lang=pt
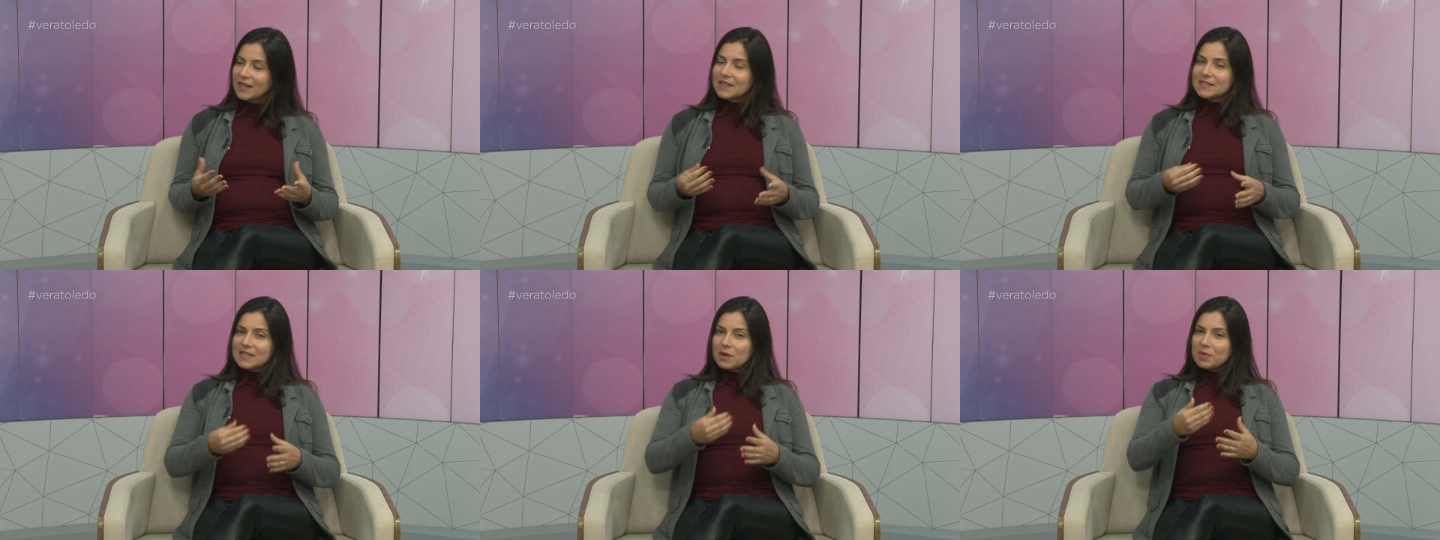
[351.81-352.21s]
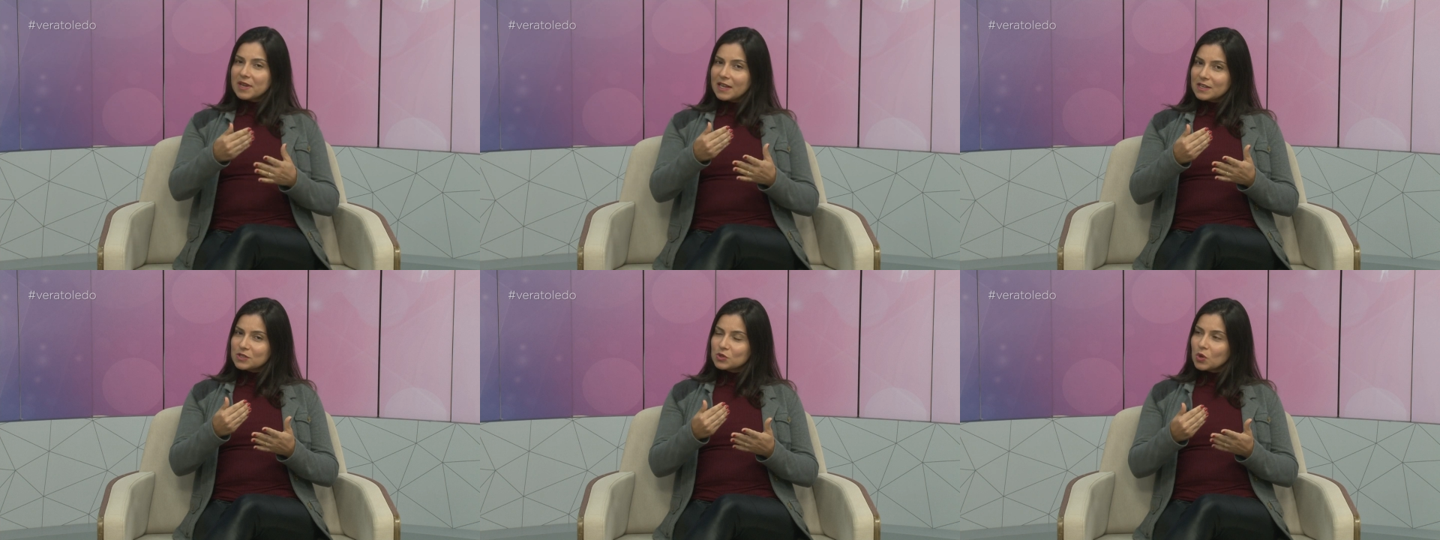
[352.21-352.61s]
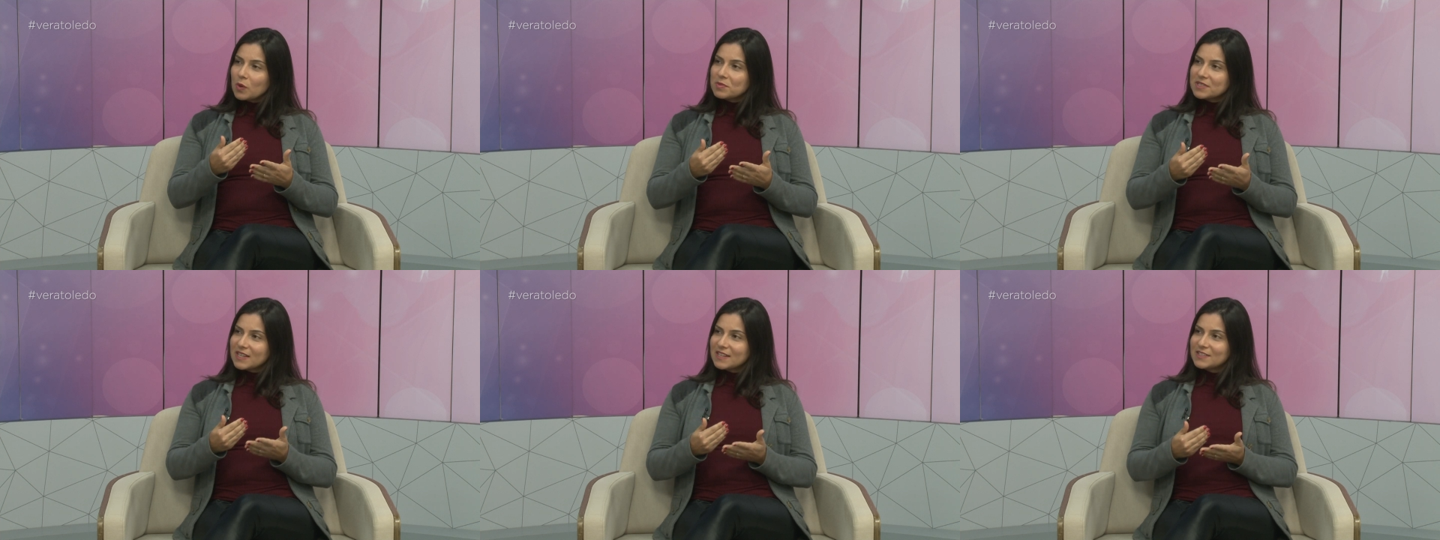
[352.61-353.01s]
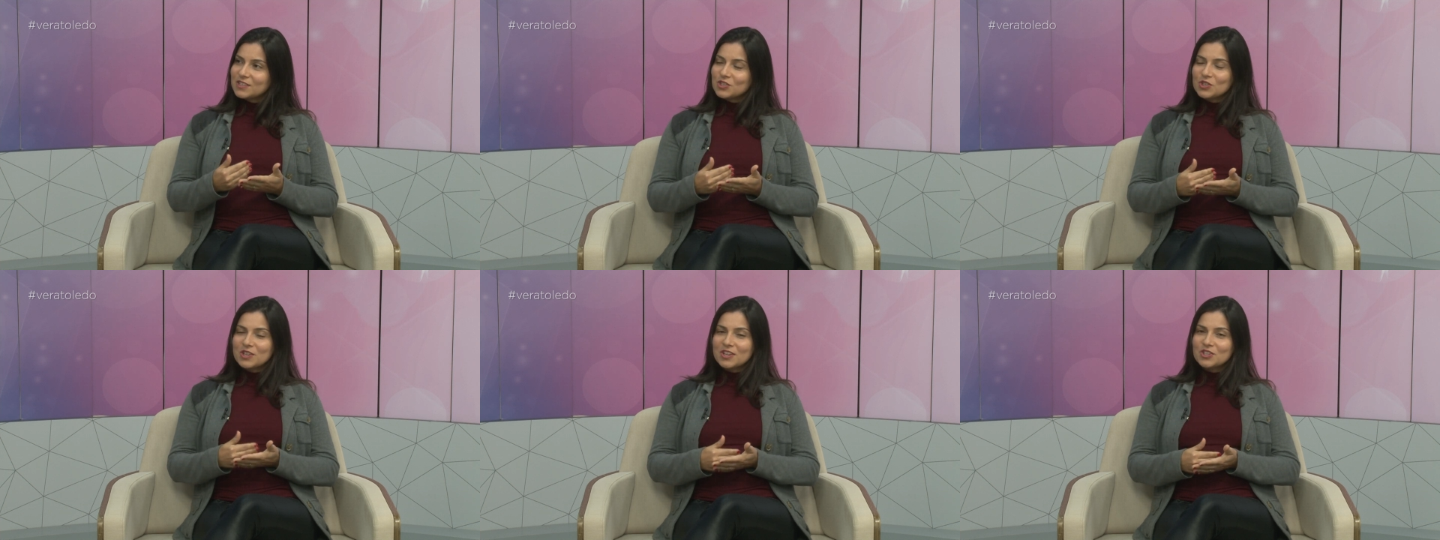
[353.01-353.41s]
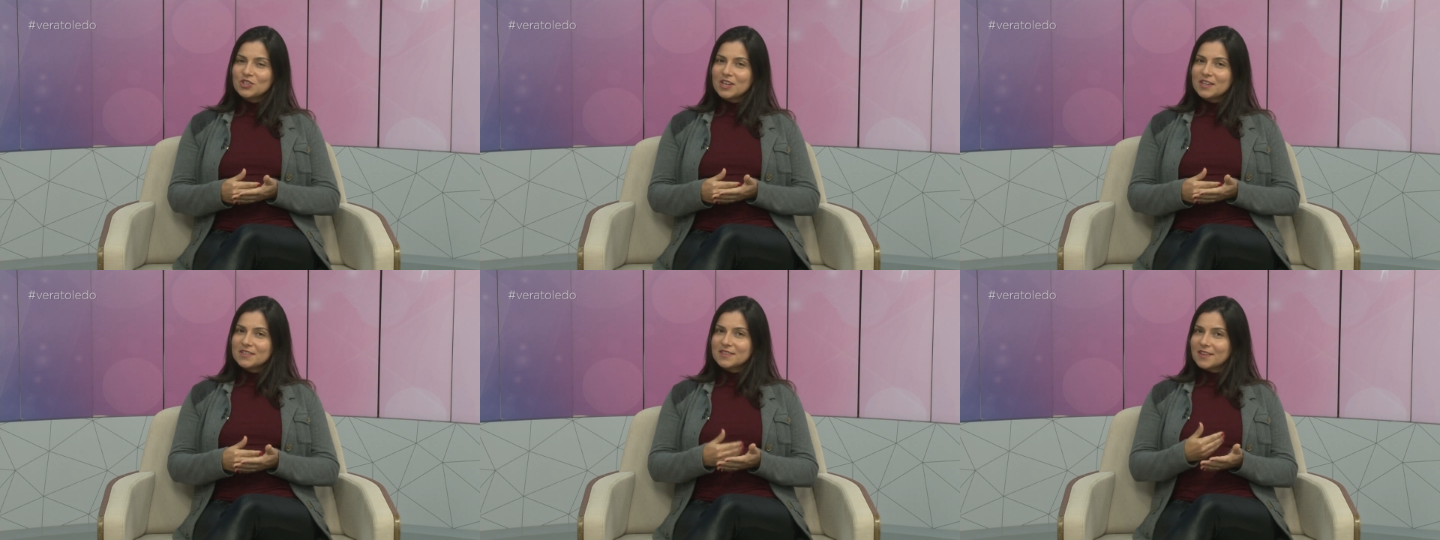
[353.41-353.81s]
Sabe aqueles nomes da lista de
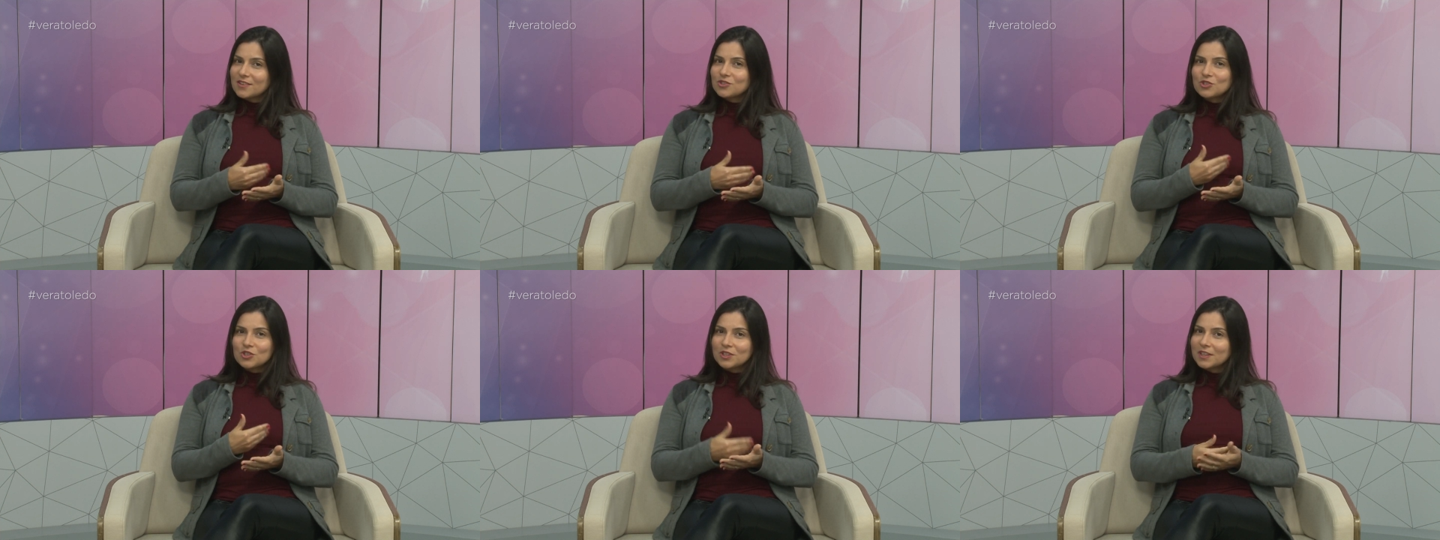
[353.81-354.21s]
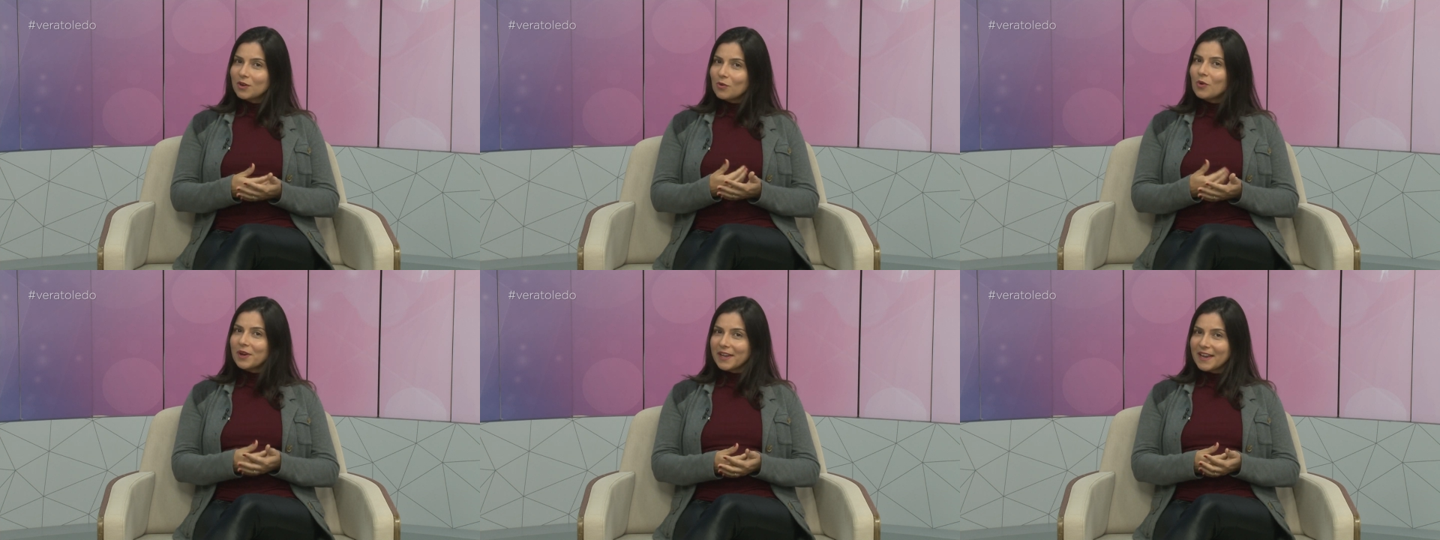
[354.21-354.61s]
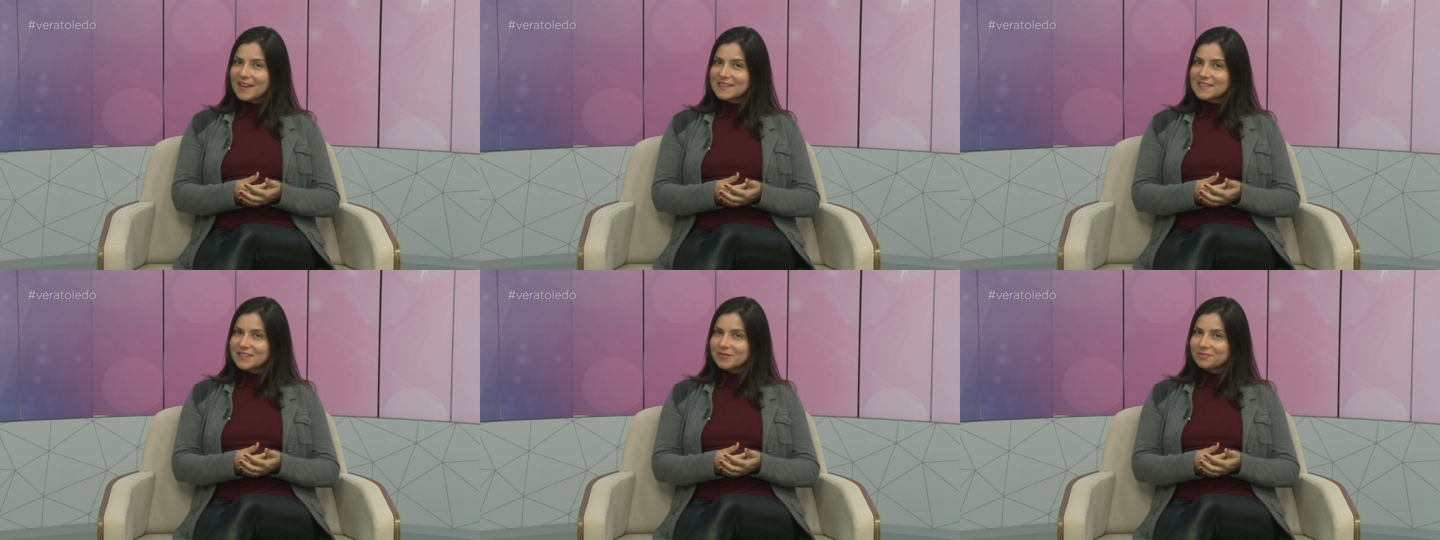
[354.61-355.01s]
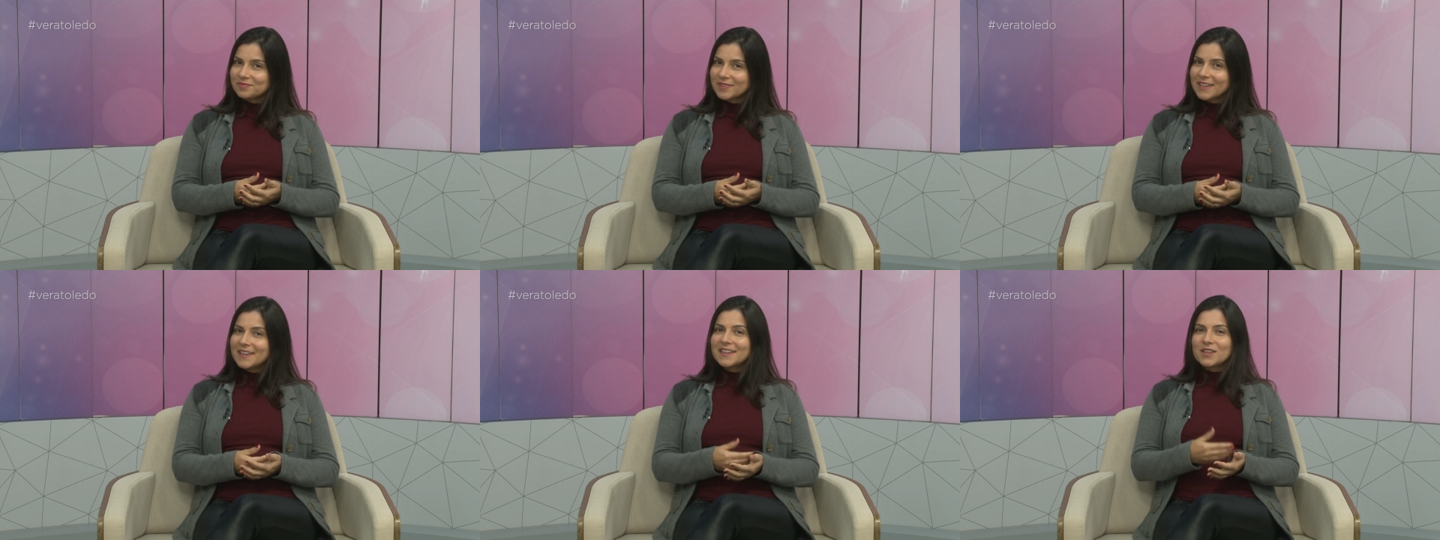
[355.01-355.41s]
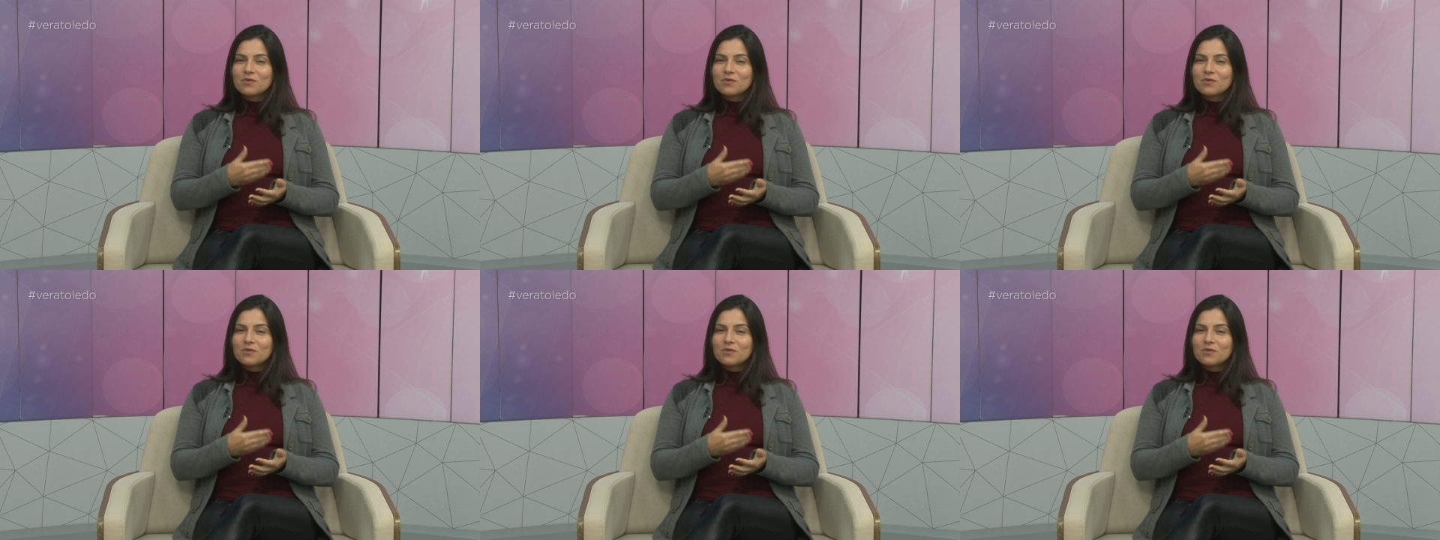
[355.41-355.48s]
ingredientes que a gente não conhece, uhum.